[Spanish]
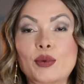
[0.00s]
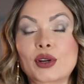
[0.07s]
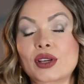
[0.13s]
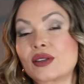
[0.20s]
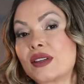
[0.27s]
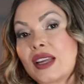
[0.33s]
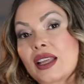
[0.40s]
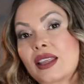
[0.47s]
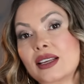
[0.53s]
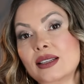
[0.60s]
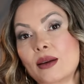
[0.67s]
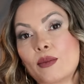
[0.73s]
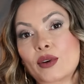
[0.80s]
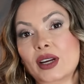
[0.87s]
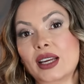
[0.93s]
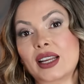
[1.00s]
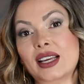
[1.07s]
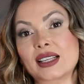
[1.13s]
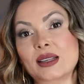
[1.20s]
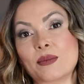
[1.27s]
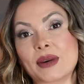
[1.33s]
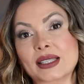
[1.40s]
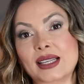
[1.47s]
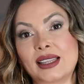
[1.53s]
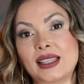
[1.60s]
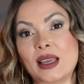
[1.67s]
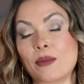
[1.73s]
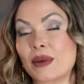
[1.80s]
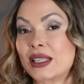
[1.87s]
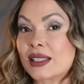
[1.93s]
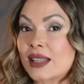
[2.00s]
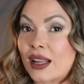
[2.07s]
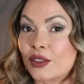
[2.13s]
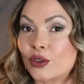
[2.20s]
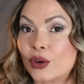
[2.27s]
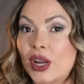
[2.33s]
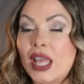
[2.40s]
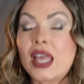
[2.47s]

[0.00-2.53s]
porque si eres de esas mujeres que se pasa el día pensando